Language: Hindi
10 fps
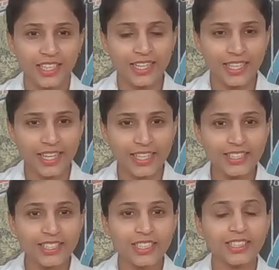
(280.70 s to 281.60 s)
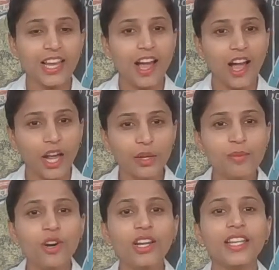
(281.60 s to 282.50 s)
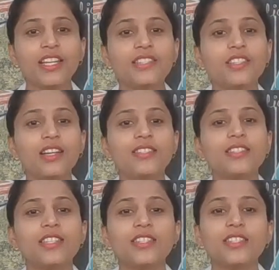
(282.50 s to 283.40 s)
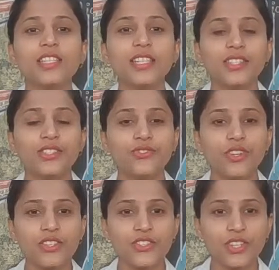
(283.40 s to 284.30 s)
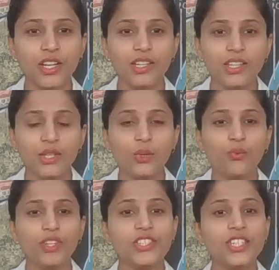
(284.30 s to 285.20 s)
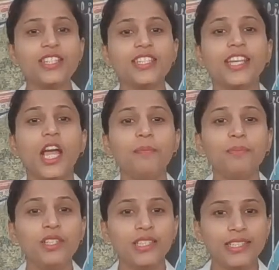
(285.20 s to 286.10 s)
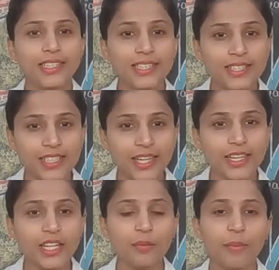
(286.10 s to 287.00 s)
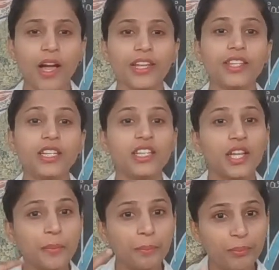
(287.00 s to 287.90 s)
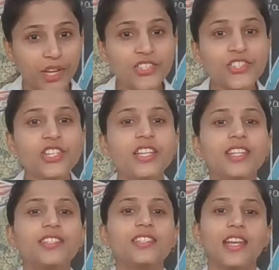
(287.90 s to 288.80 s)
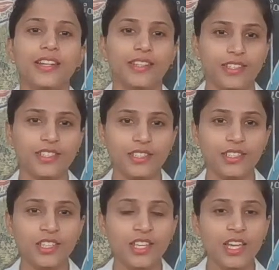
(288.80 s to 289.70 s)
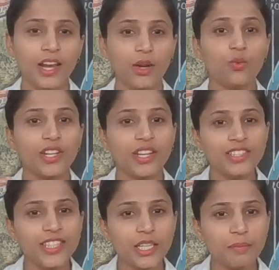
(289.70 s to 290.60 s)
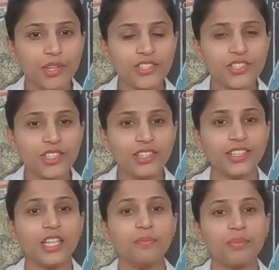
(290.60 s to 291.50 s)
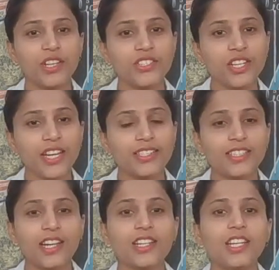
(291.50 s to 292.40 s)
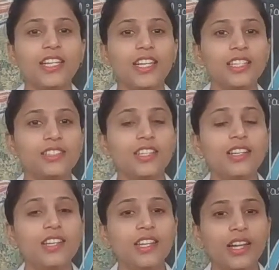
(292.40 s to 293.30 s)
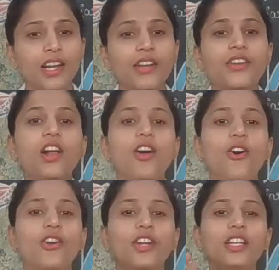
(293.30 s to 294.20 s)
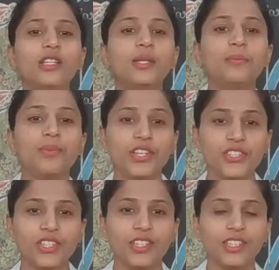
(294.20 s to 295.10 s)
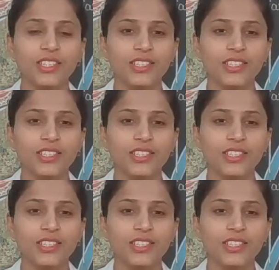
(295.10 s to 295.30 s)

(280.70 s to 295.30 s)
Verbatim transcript: इट इज द आई बॉल इज अस्टिक स्ट्रक्चर विच इज कैप्ट डिस्टेंडेड बाई द प्रेशर इन साइड इट एंड वट इज दैट प्रेशर दैट प्रेशर एग्जैक्टली इज द इंट्रा ऑकुलर प्रेशर